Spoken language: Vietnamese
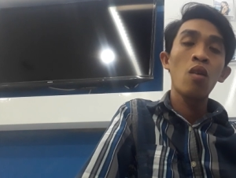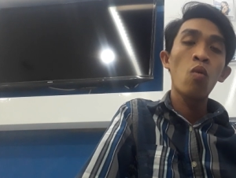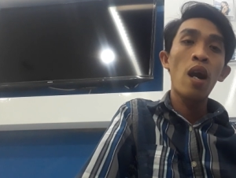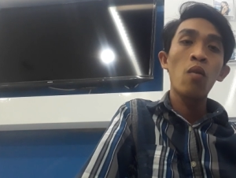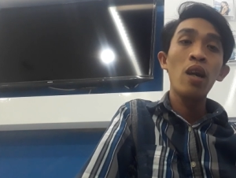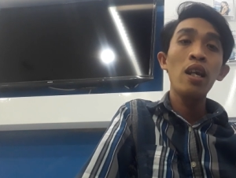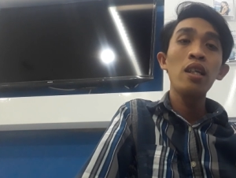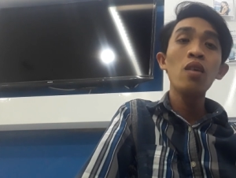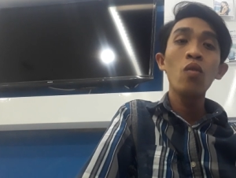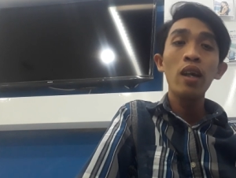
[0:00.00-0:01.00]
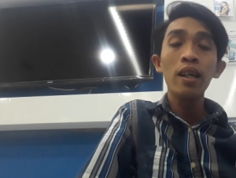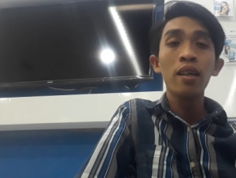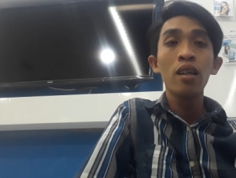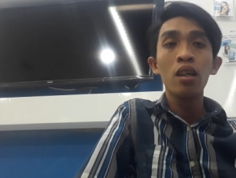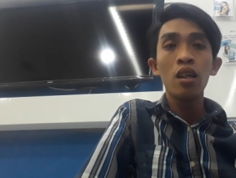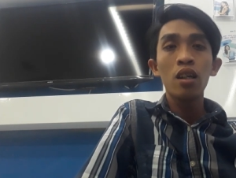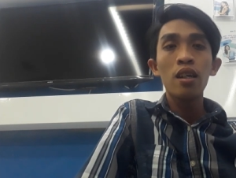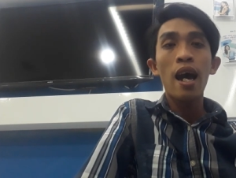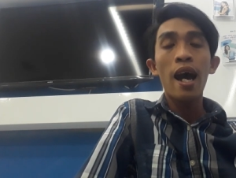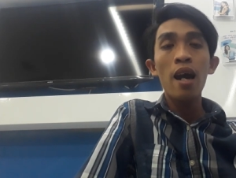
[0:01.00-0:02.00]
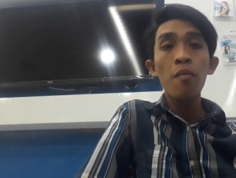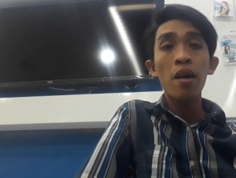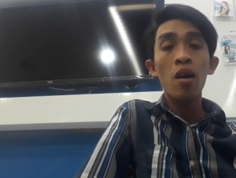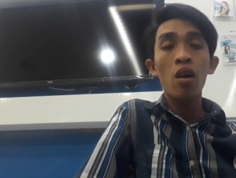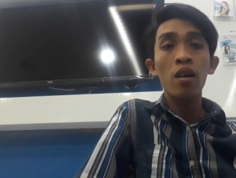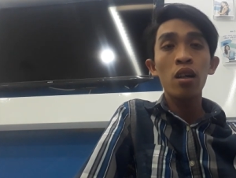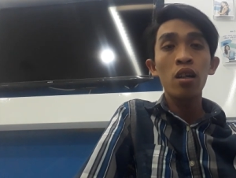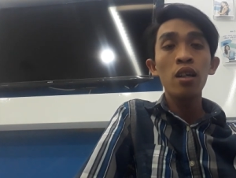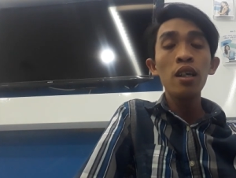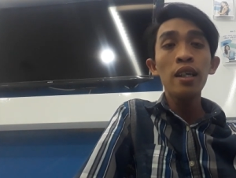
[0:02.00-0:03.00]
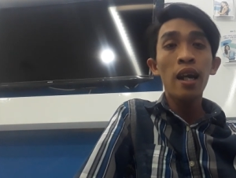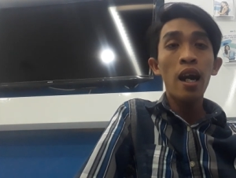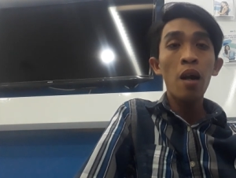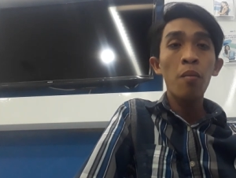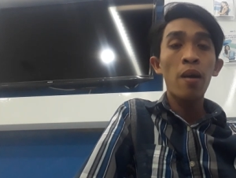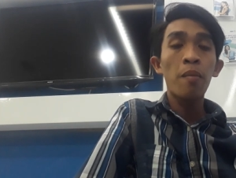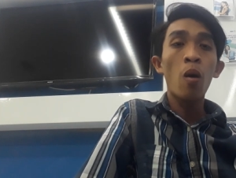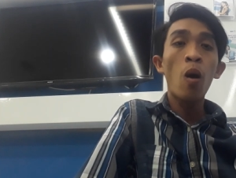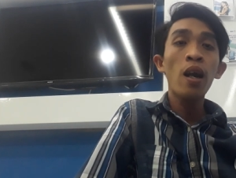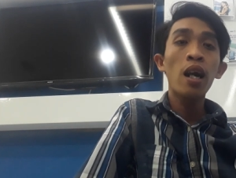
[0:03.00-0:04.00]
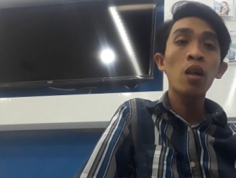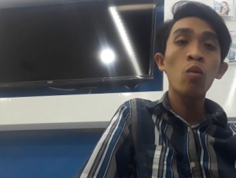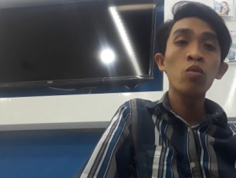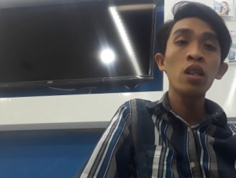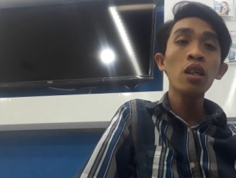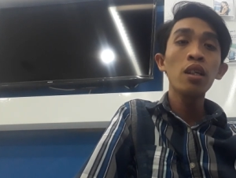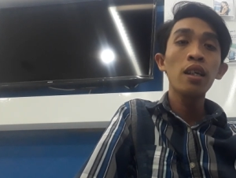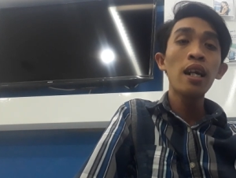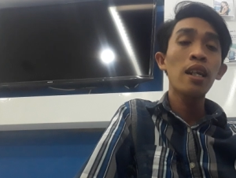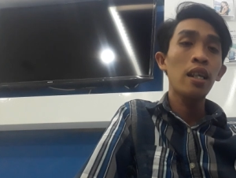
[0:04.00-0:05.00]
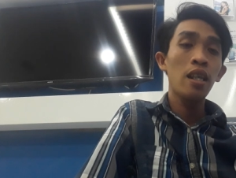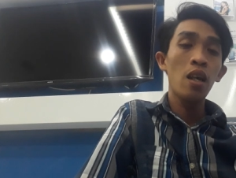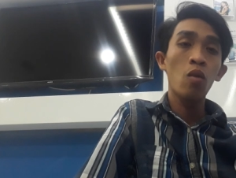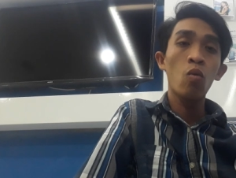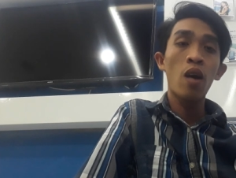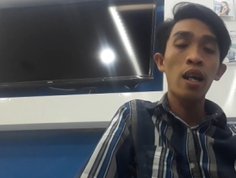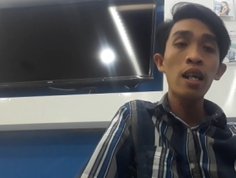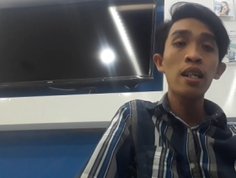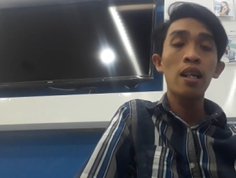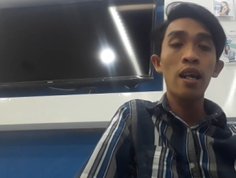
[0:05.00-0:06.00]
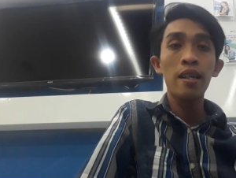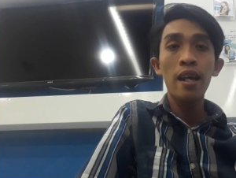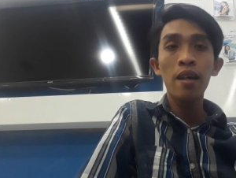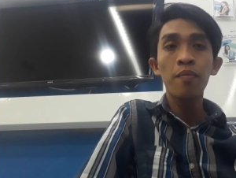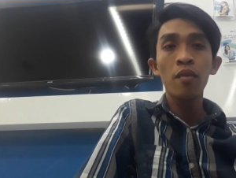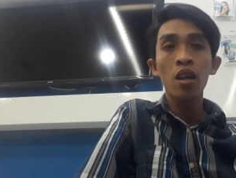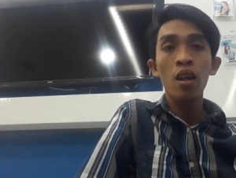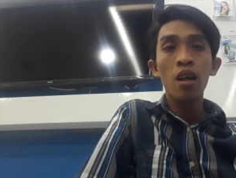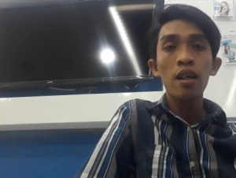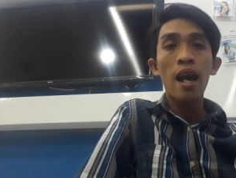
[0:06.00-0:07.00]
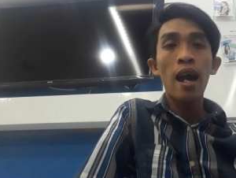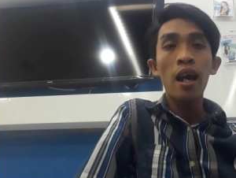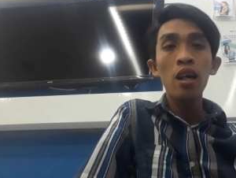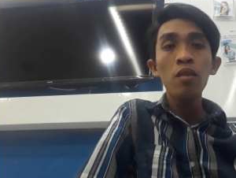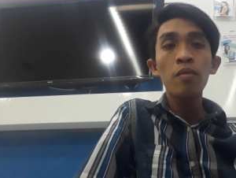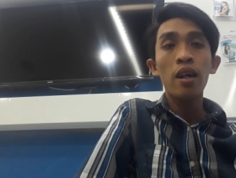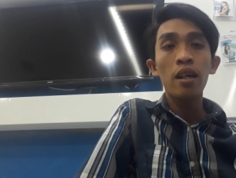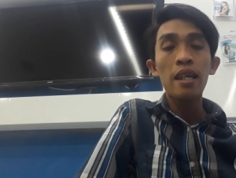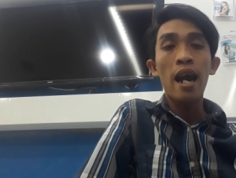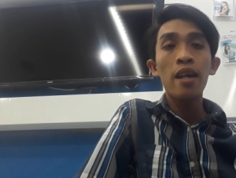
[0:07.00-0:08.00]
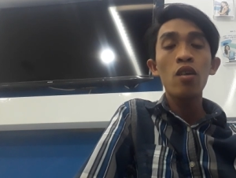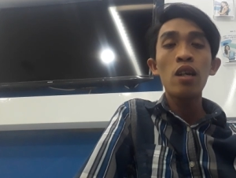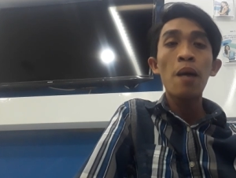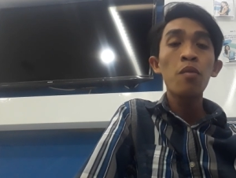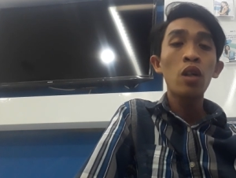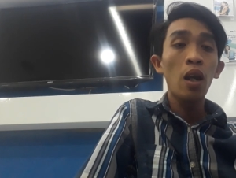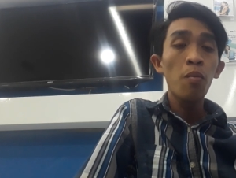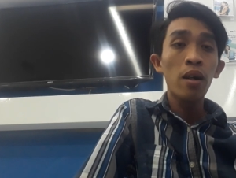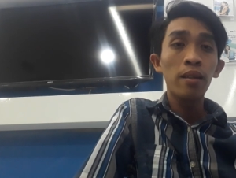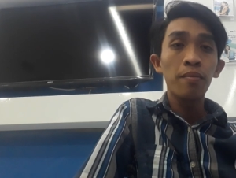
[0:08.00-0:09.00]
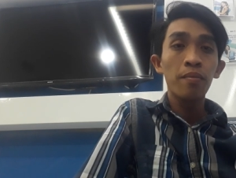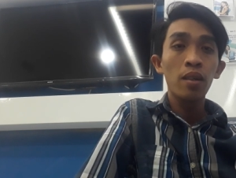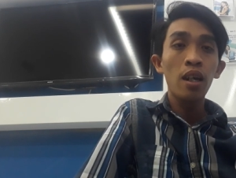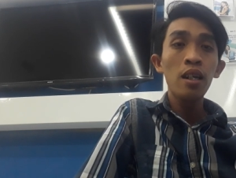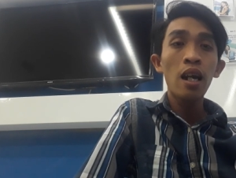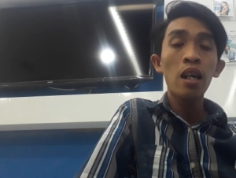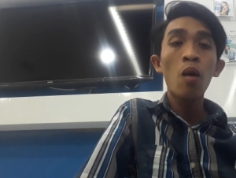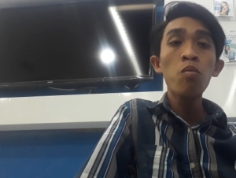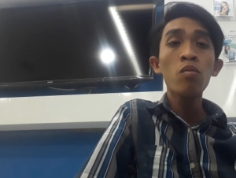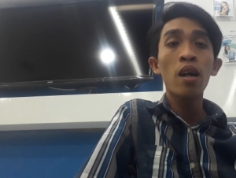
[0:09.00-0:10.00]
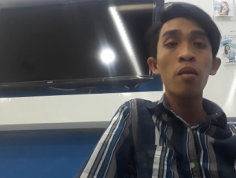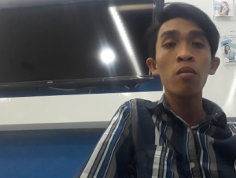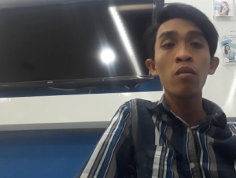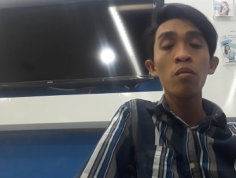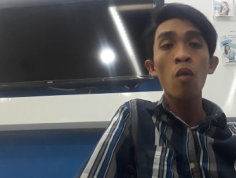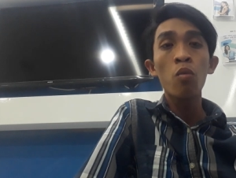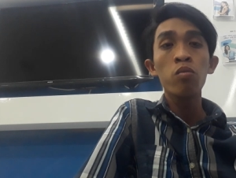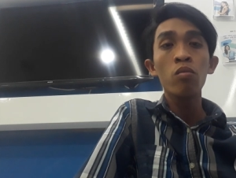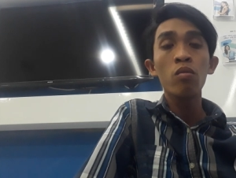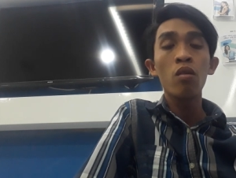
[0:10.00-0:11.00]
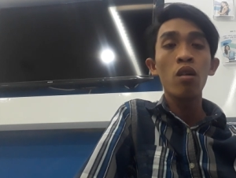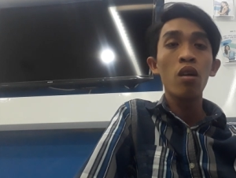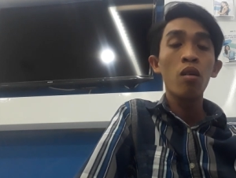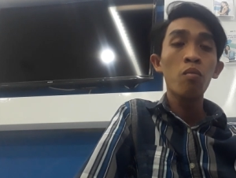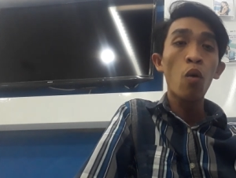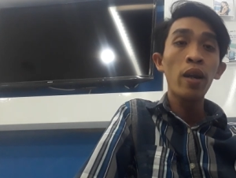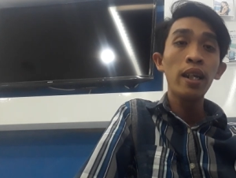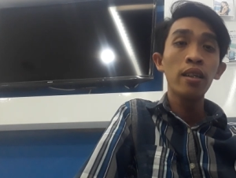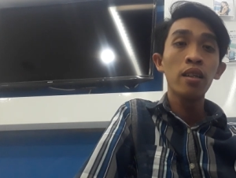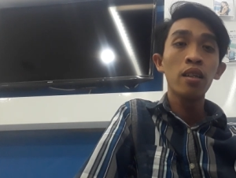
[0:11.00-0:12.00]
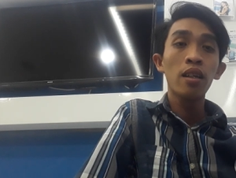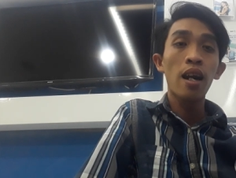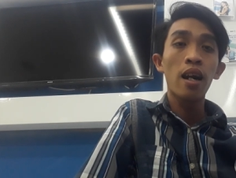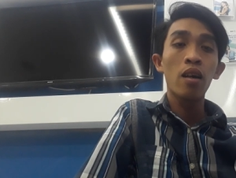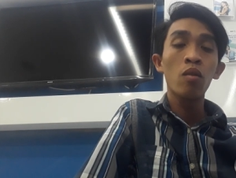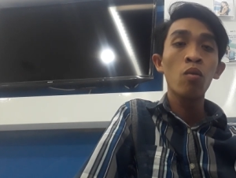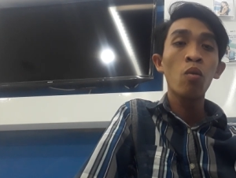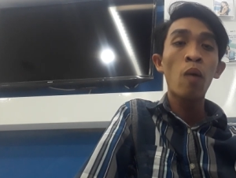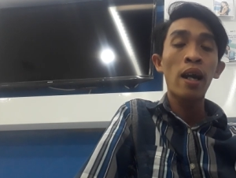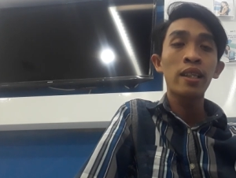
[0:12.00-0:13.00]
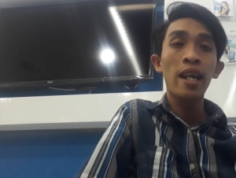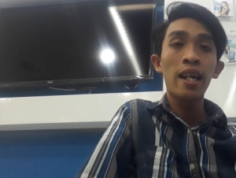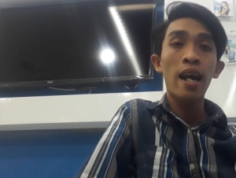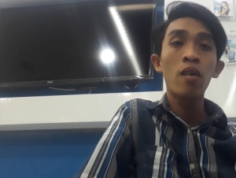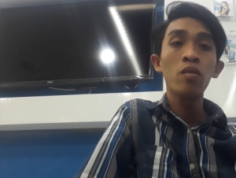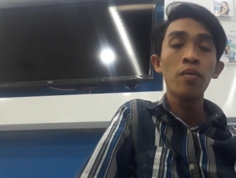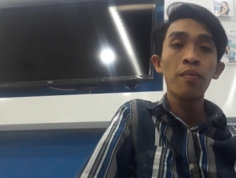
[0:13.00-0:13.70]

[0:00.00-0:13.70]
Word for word: Hoàng Nguyên Nhất Nguyên đã mà đứng ra mà bỏ ra công sức rất là nhiều và rất là thời gian đã mà dạy cho năm đứa tiểu mình đứng ra đóng mà bộ bộ phim là hoạt truyền đạo